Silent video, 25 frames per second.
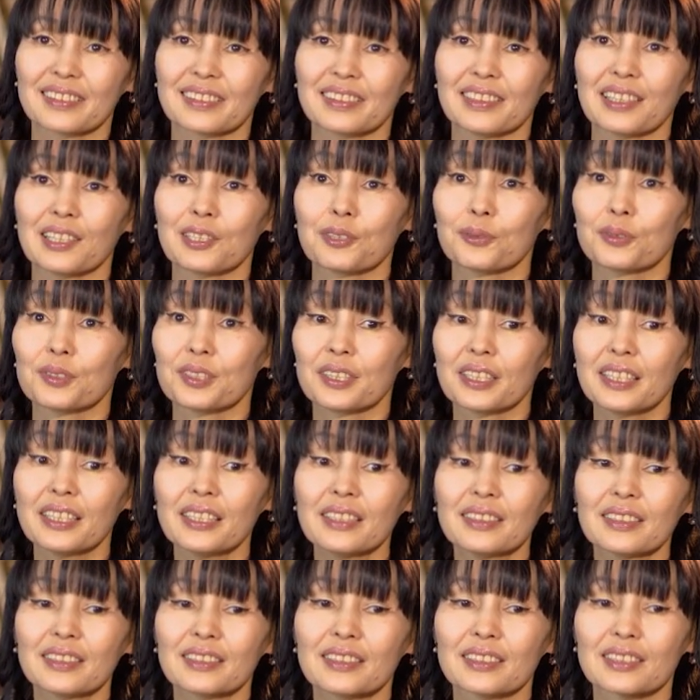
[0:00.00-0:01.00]
для
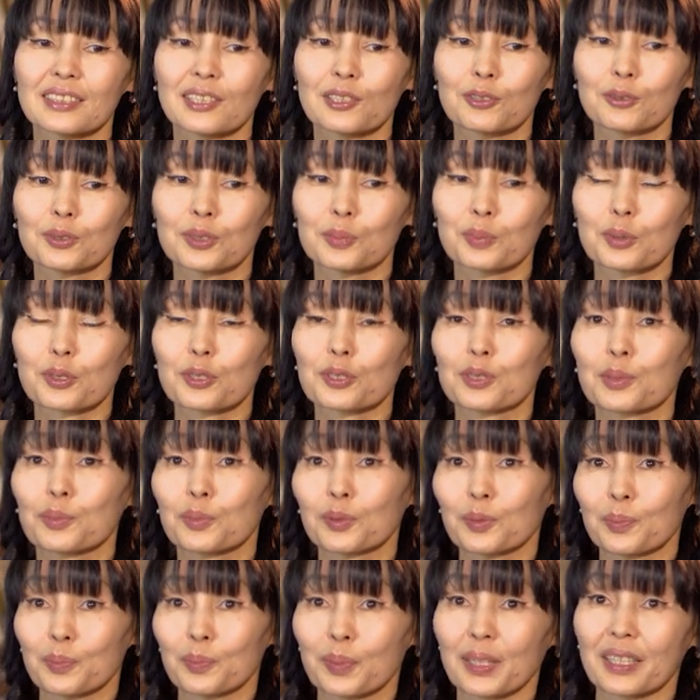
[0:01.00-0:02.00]
людей, где люди просто
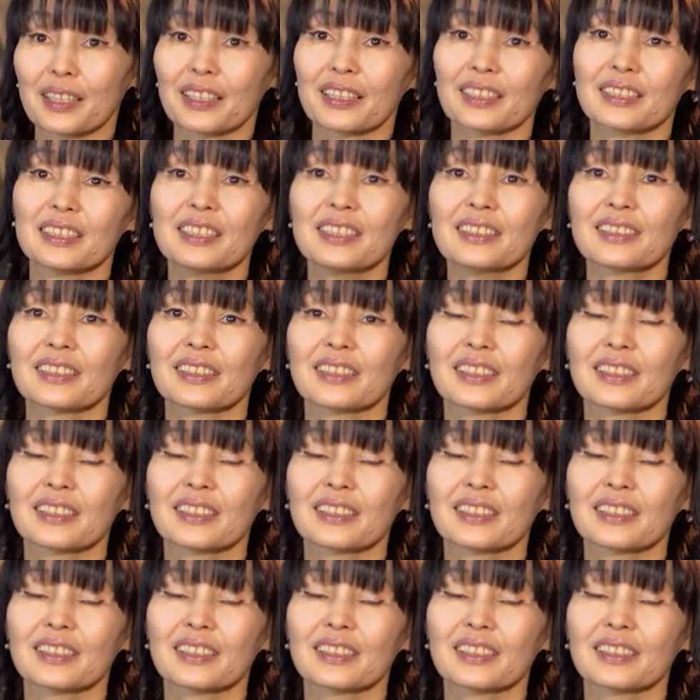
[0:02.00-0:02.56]
будут приходить,